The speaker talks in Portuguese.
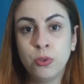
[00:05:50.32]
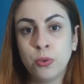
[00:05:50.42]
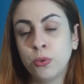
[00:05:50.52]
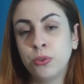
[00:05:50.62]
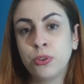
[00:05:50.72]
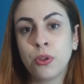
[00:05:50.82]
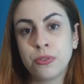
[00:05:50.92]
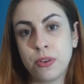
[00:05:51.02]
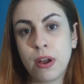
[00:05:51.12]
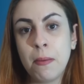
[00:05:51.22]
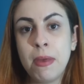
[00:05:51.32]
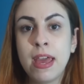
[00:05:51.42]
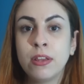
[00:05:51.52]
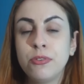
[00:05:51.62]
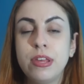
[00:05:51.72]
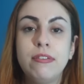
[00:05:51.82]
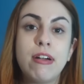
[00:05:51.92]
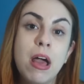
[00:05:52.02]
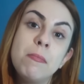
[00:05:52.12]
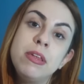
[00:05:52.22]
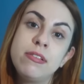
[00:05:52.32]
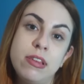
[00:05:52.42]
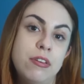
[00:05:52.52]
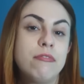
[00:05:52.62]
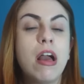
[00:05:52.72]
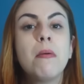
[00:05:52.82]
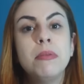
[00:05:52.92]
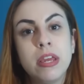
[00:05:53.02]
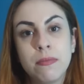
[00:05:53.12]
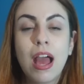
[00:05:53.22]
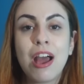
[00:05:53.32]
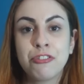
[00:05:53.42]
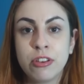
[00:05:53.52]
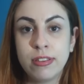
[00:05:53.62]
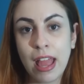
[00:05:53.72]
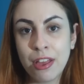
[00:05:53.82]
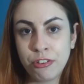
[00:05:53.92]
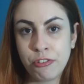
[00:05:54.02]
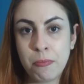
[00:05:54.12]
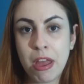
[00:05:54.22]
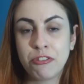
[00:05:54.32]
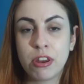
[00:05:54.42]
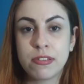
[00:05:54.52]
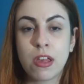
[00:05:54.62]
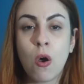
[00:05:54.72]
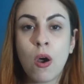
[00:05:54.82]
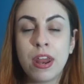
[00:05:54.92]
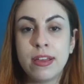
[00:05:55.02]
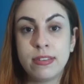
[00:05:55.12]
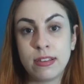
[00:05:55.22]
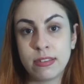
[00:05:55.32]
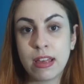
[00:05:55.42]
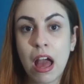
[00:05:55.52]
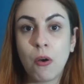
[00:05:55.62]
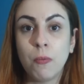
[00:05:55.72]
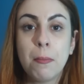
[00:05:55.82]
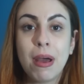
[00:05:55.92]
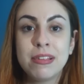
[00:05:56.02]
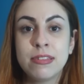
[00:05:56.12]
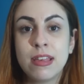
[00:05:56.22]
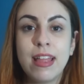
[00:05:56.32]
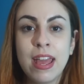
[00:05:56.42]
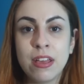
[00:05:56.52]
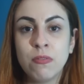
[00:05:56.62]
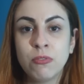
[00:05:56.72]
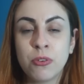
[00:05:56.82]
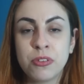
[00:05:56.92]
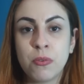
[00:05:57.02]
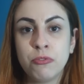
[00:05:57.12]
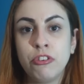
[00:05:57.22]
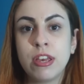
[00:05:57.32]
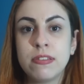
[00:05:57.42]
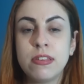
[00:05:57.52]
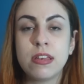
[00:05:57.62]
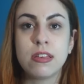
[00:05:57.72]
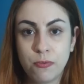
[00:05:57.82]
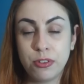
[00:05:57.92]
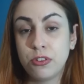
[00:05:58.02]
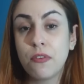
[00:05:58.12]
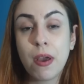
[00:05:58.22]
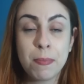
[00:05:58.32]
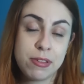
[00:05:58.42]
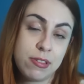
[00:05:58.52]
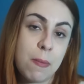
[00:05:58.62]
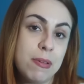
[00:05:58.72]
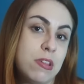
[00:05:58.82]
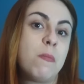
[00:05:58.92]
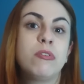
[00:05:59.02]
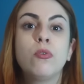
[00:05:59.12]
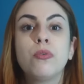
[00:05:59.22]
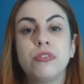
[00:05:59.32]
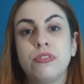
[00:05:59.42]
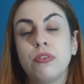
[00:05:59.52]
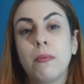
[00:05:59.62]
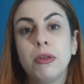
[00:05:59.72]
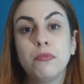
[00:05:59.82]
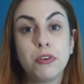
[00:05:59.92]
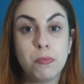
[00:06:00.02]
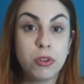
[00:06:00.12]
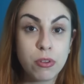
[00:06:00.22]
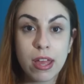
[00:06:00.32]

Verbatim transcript: do, do tom do seu cabelo, se ele vai abrir, se ele não vai abrir. Acho que teste de mecha nessa hora é essencial, mas tenham noção de que assim, você só vai precisar passar uma 12 se seu cabelo for muito